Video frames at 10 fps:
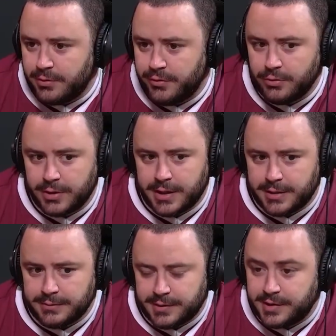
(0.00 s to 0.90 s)
uma figura
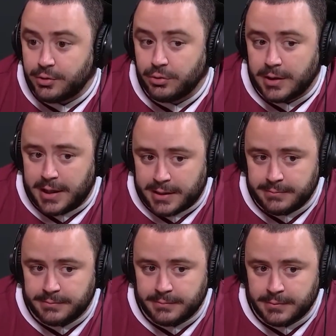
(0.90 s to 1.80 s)
singular,
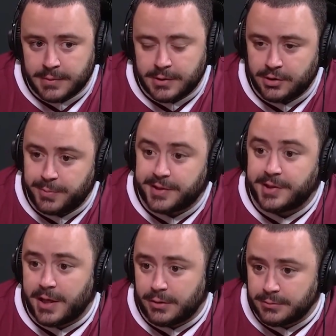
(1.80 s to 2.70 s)
Sim.
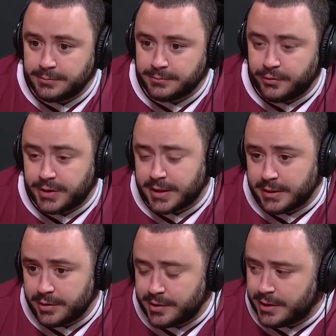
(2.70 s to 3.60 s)
especial. Foi
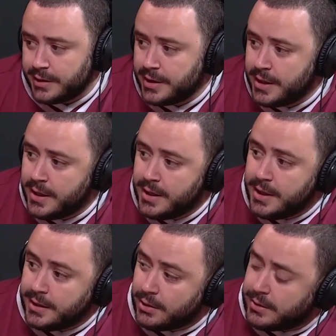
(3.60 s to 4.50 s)
tratado assim.
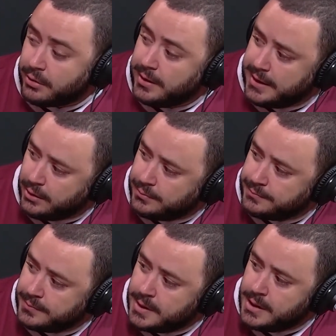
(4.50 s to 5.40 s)
Então, eu quero lê-lo.
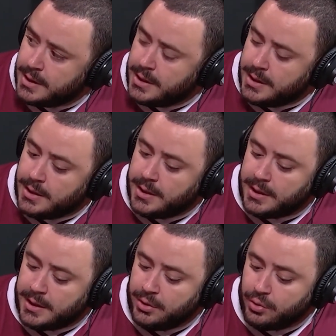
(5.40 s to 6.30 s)

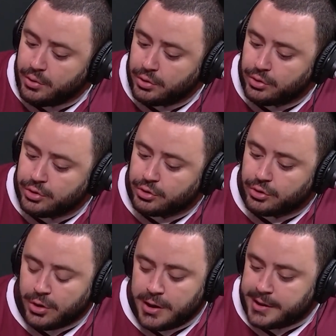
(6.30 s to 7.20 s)
No curso de
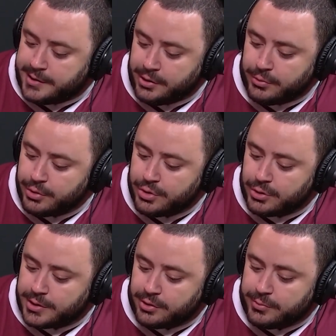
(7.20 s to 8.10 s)
História, assim como de
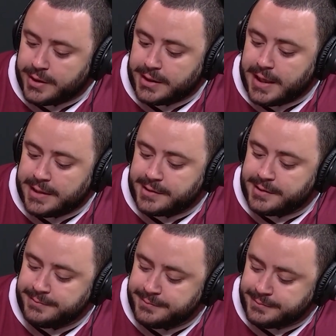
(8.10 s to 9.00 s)
outras humanidades,
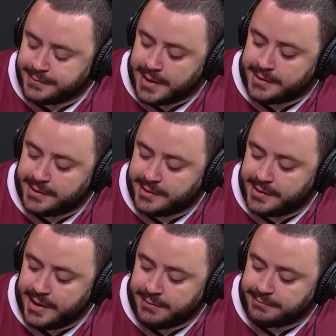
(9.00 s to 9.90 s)

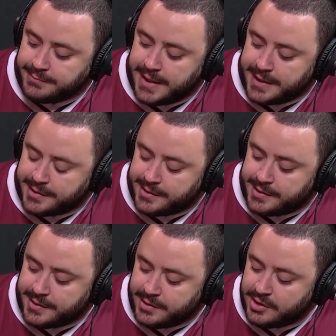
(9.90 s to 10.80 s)
existem
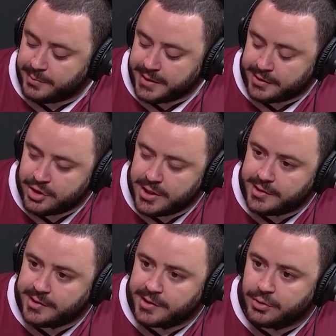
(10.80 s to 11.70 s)
nas disciplinas de
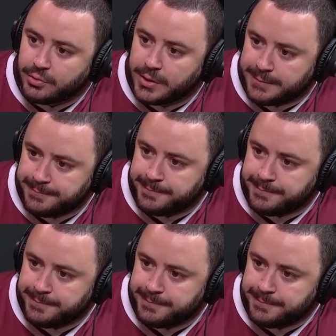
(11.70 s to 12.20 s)
licenciatura